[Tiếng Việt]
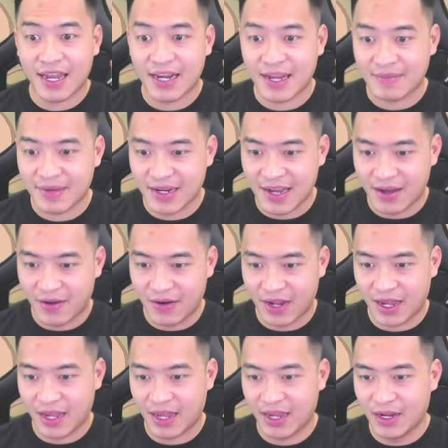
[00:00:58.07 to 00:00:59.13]
nạp lần đầu
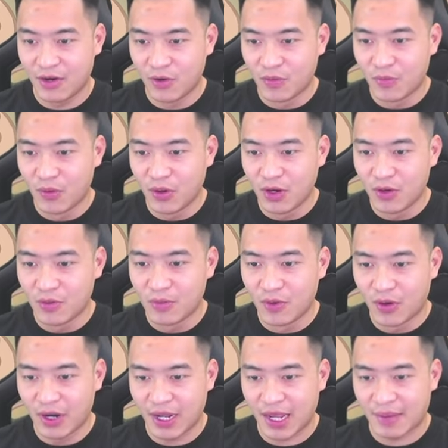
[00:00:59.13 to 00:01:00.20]
này, lụm luôn lụm
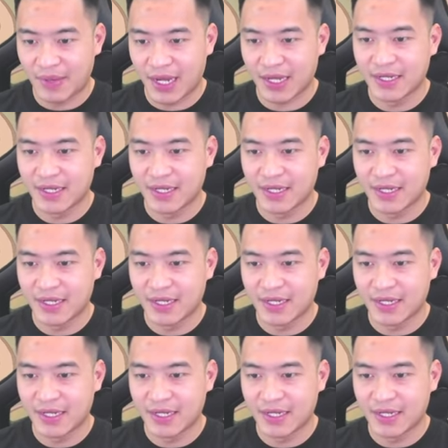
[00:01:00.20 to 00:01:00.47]
luôn anh em ơi.